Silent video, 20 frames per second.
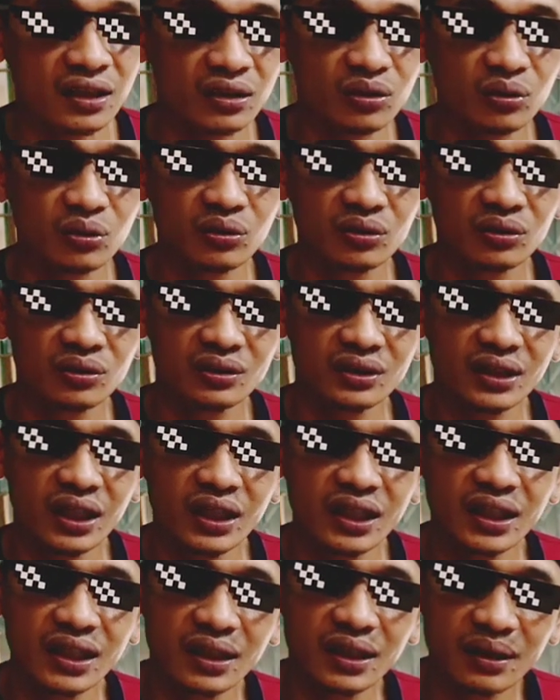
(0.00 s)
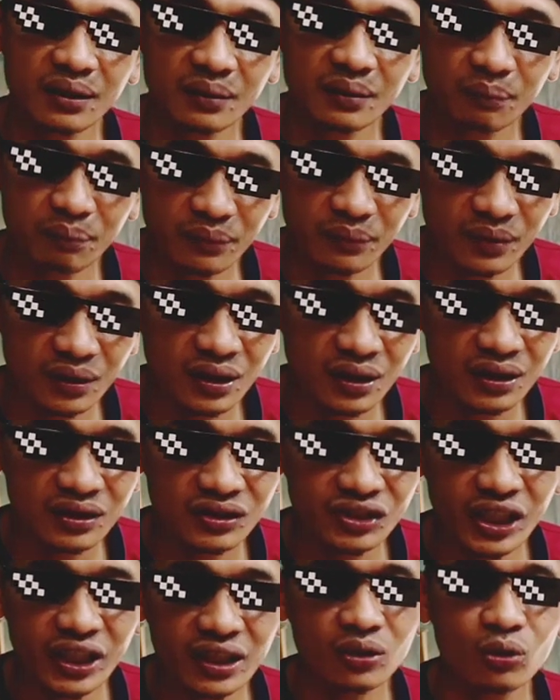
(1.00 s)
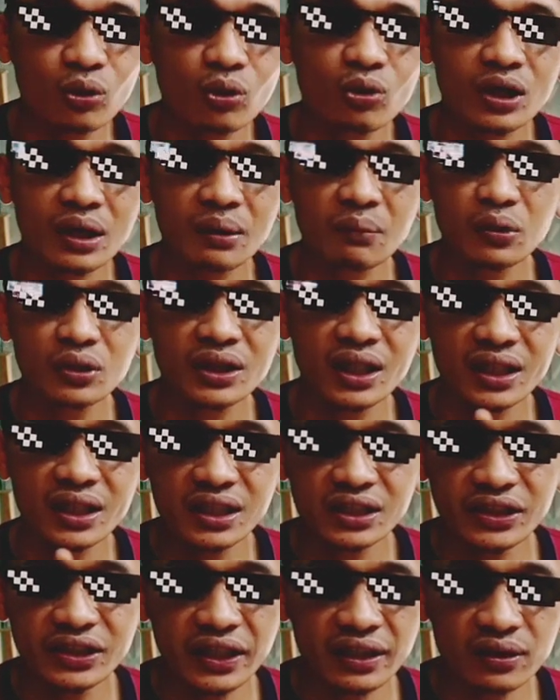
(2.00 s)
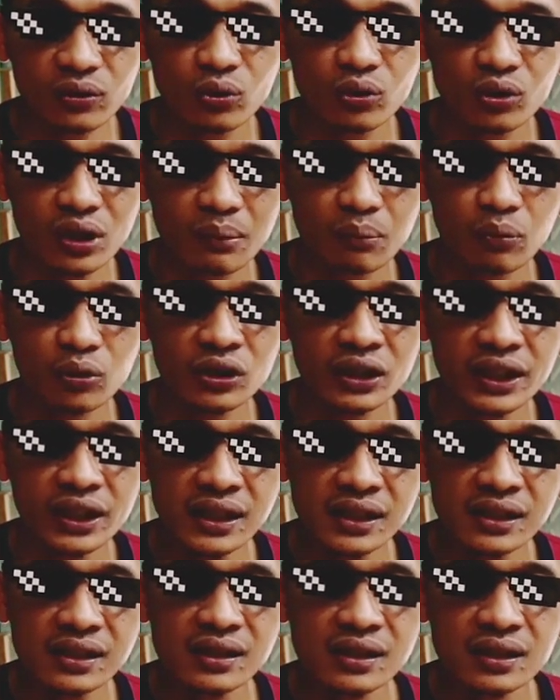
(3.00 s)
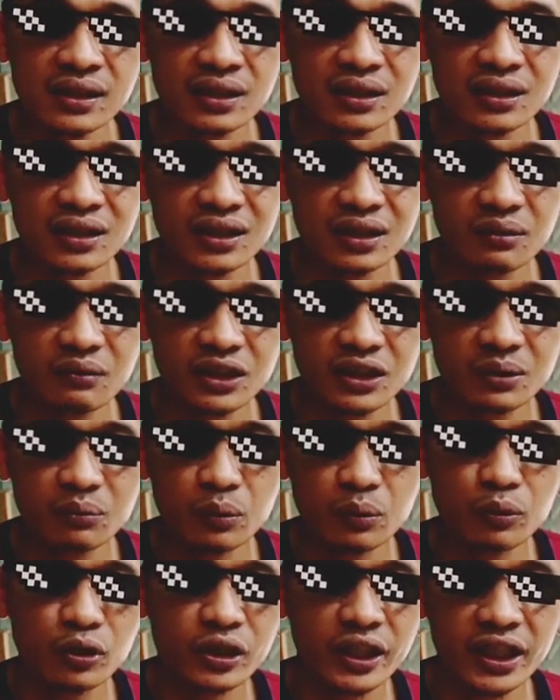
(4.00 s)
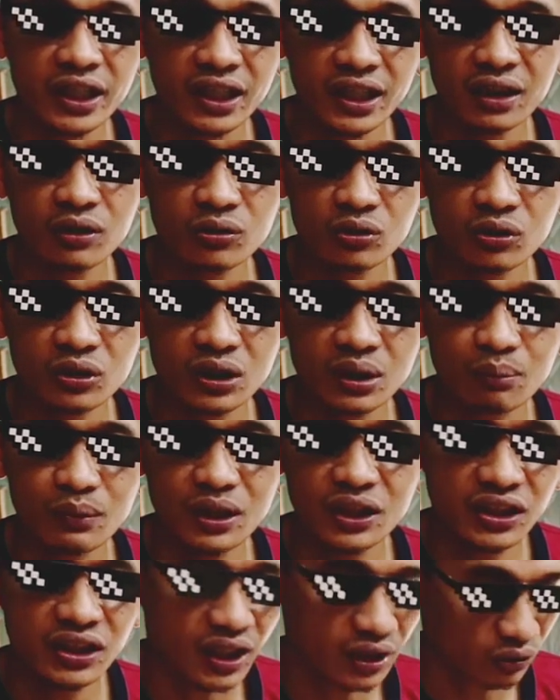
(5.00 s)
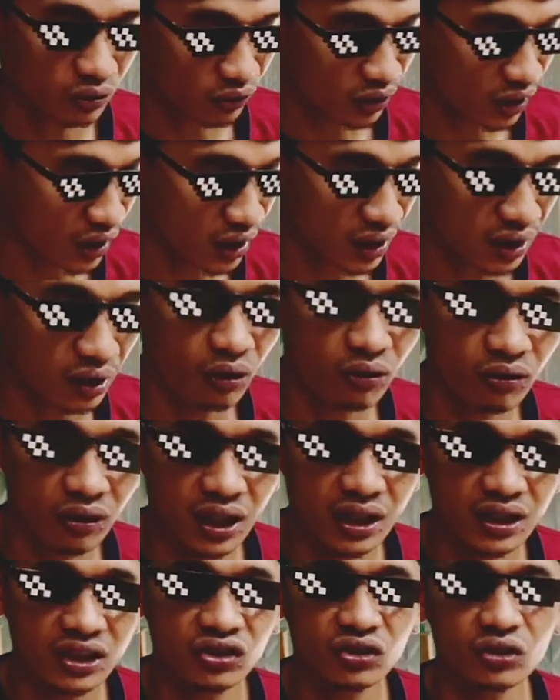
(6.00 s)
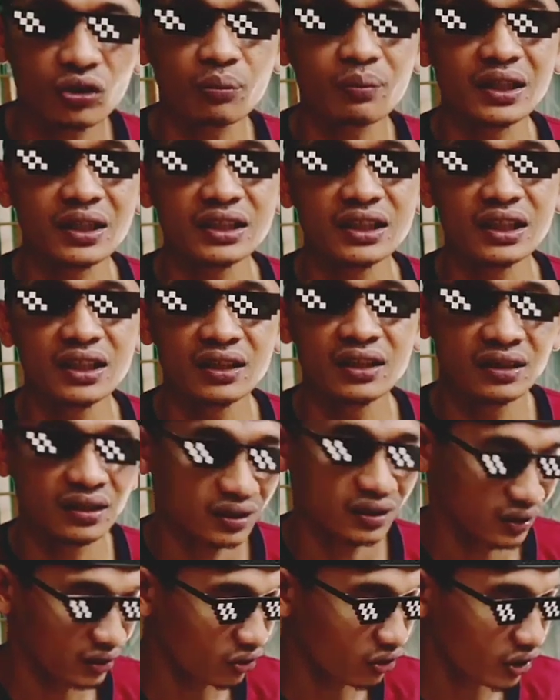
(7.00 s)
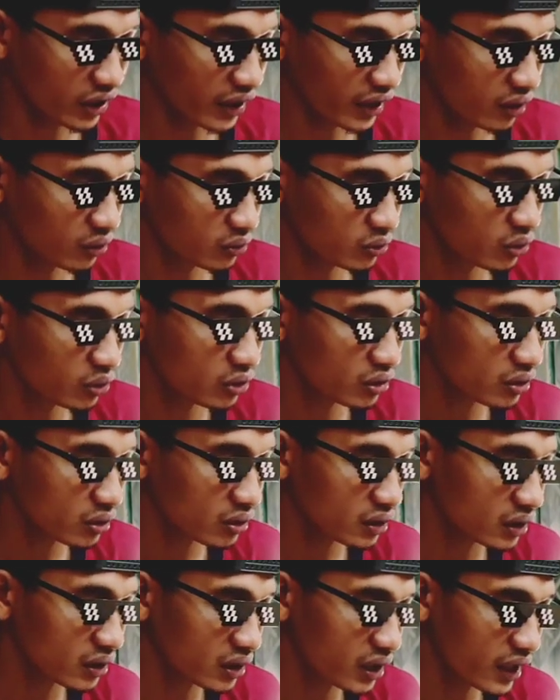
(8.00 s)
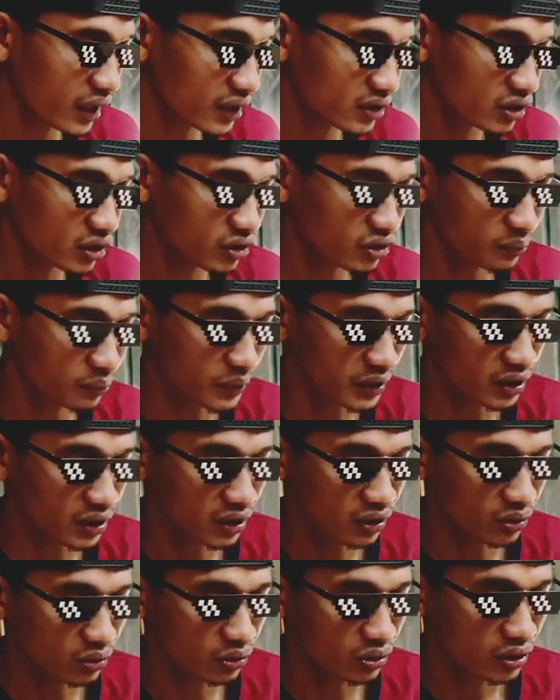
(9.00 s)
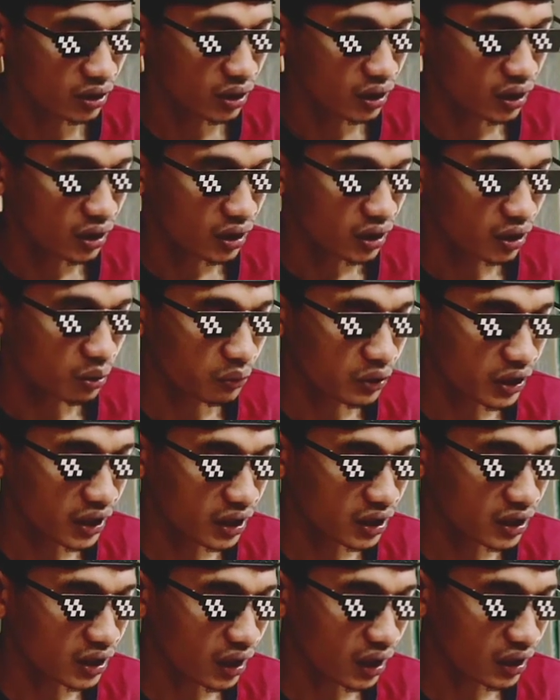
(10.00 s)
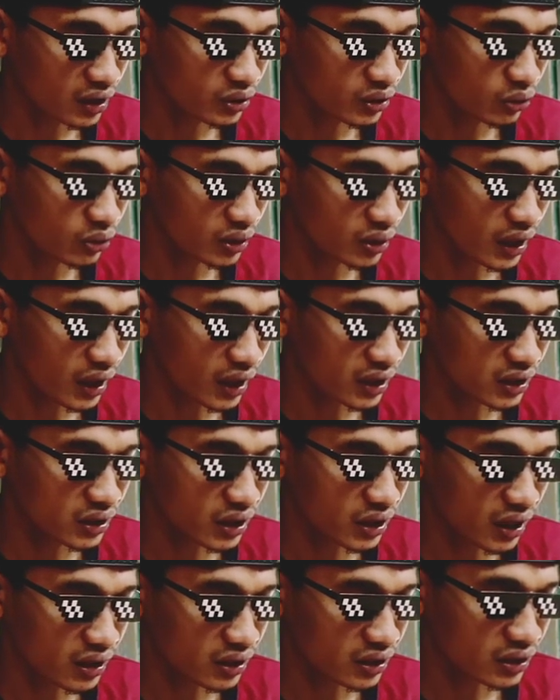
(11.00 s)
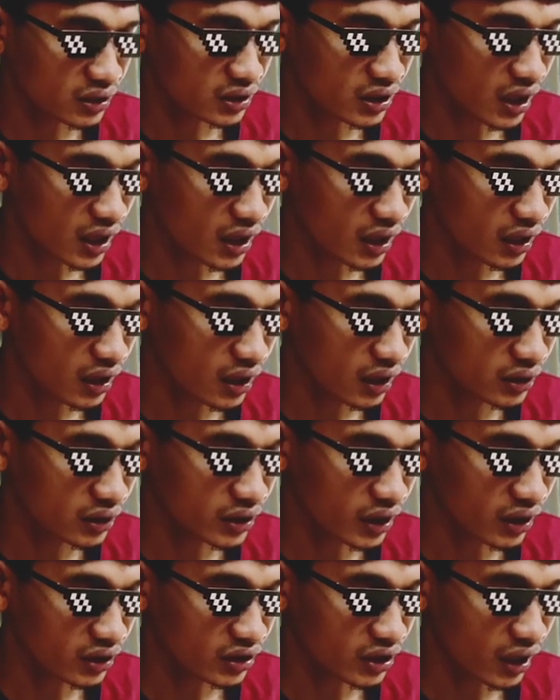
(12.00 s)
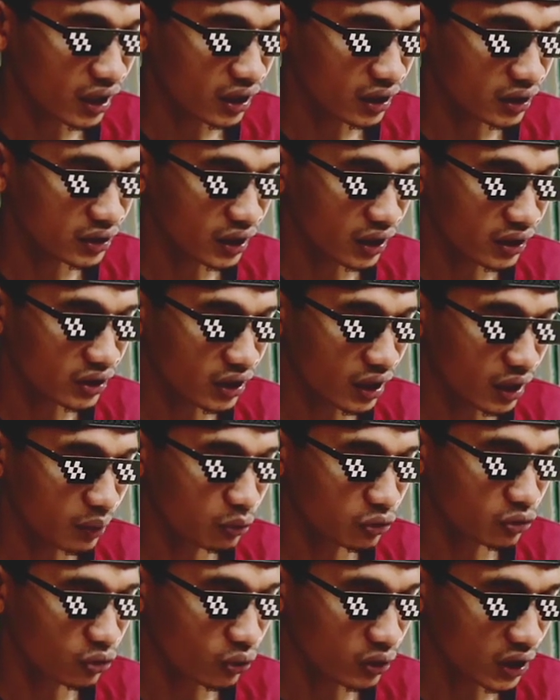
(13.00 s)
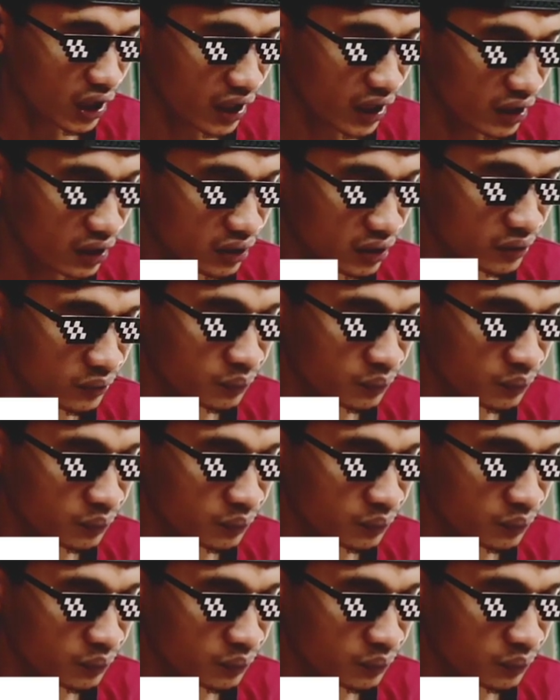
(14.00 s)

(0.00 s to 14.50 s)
gitu jadi cek dulu rambutnya dicek dulu rambutnya ini masih memungkinkan untuk di bleaching atau enggak kalau enggak di stop aja oke untuk triasis seperti itu kemudian kita lanjut dari Janza Jansa Jansa Abu Sultan